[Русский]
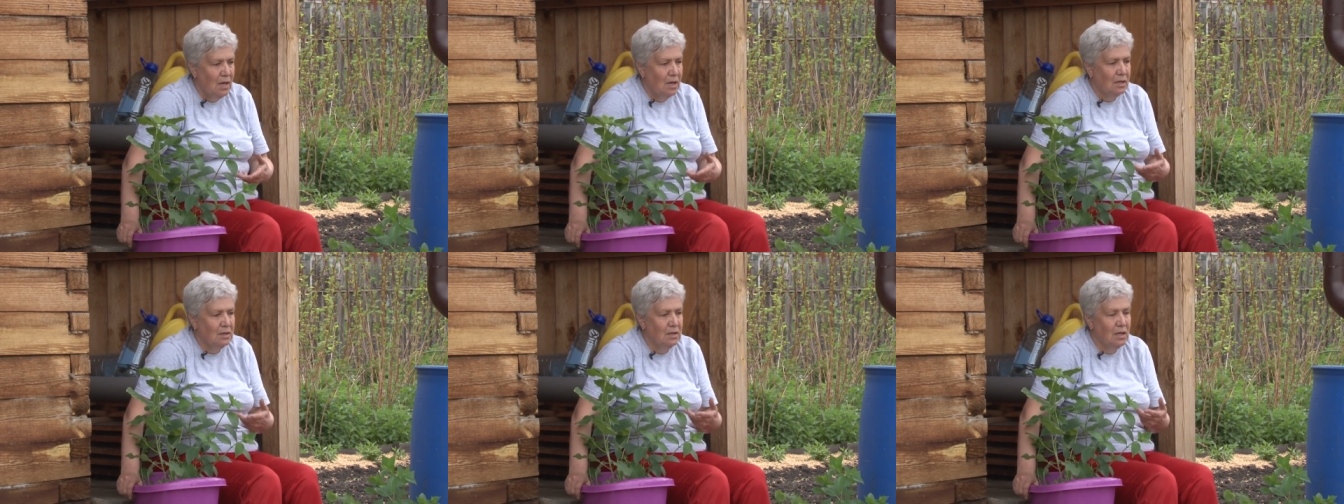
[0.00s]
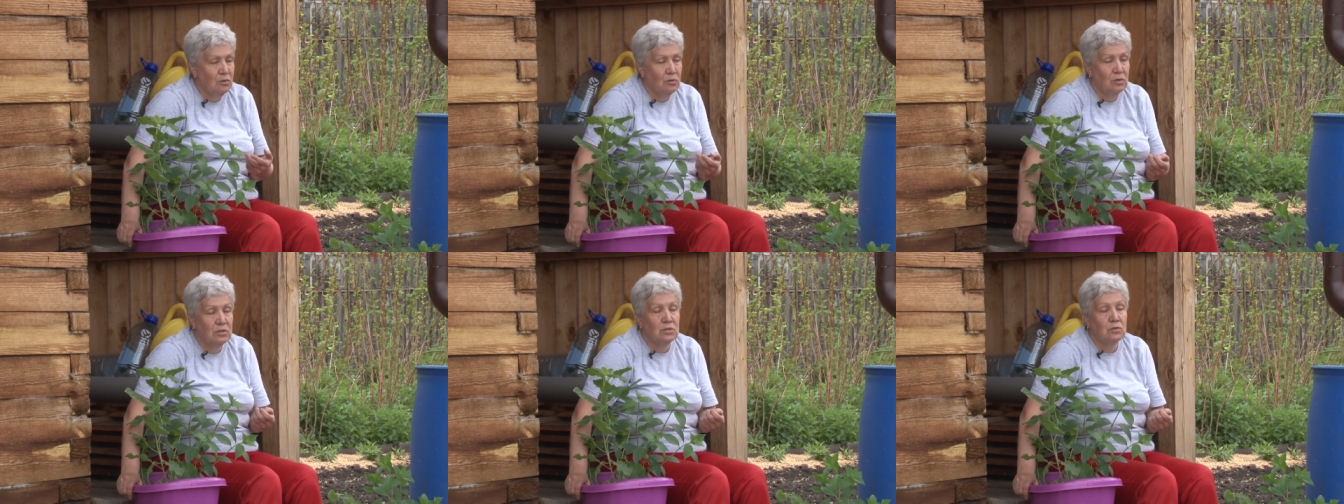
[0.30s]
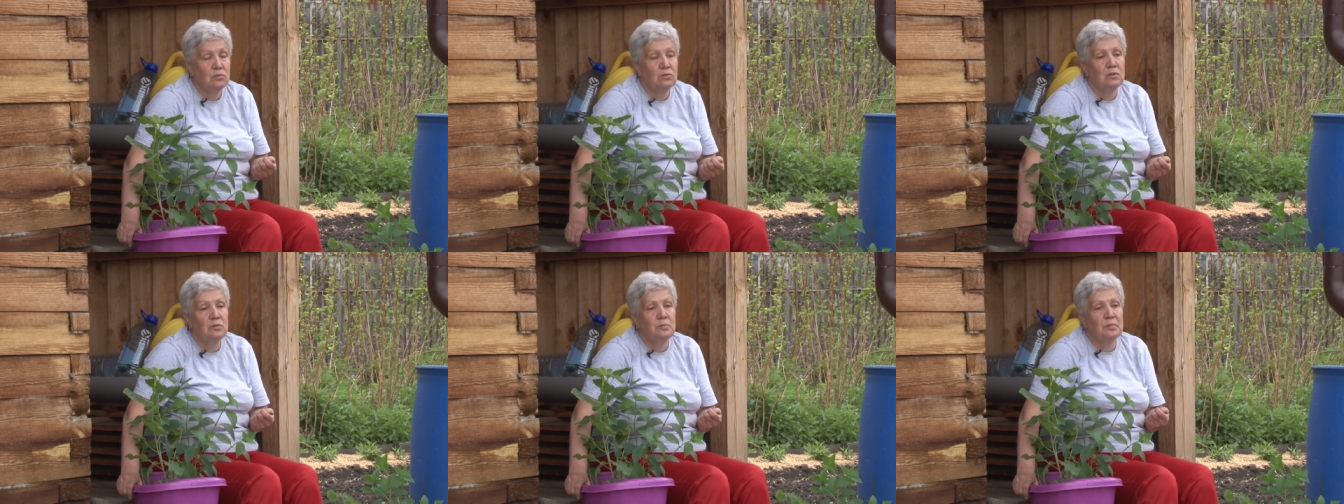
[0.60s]
Хлороз,
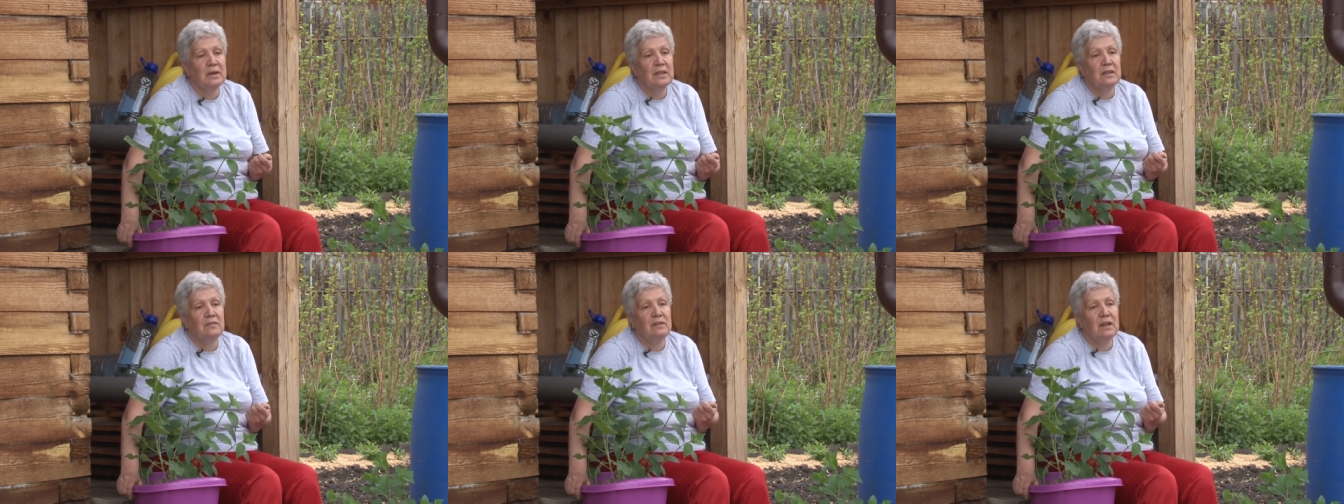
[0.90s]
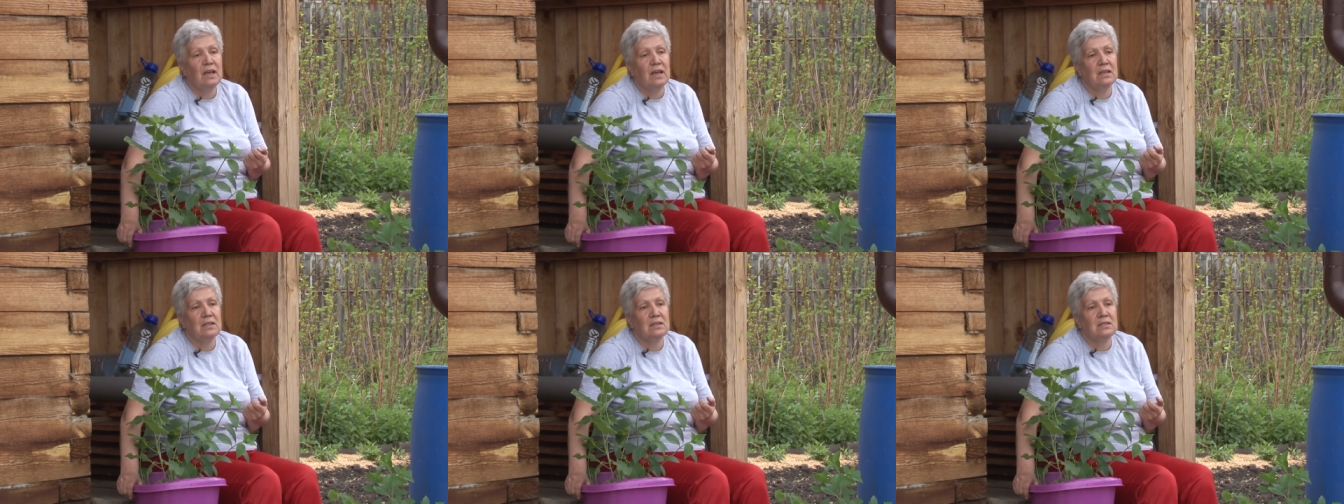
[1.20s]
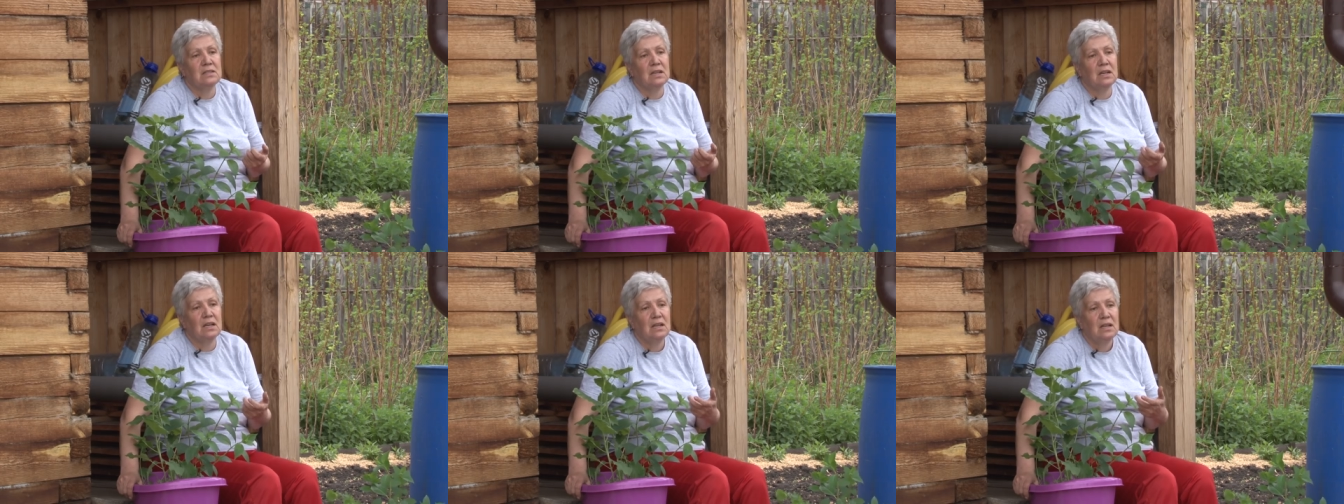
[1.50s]
он
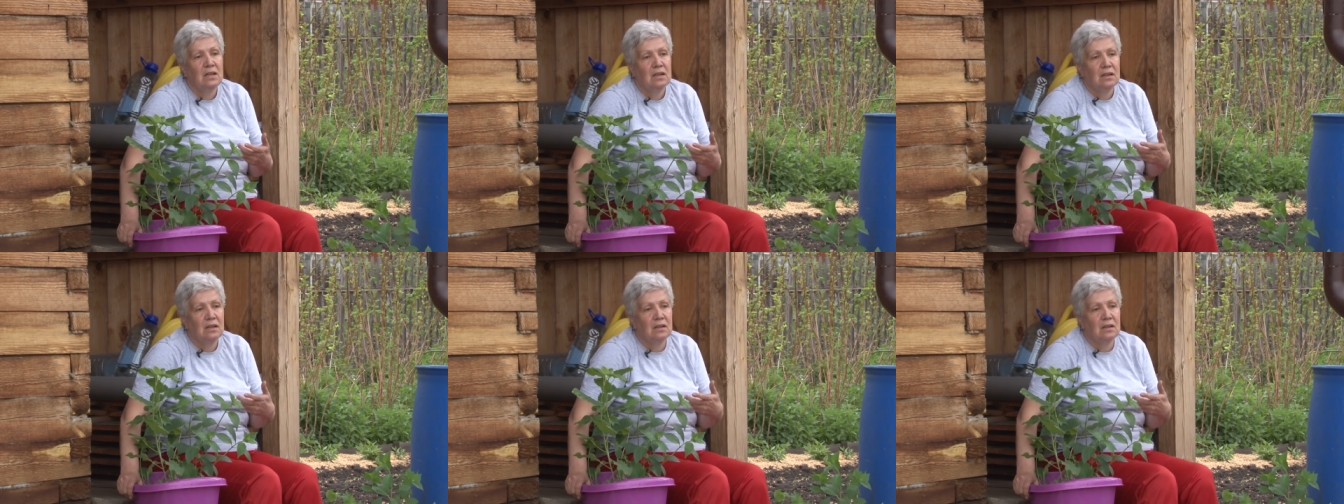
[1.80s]
проявляется,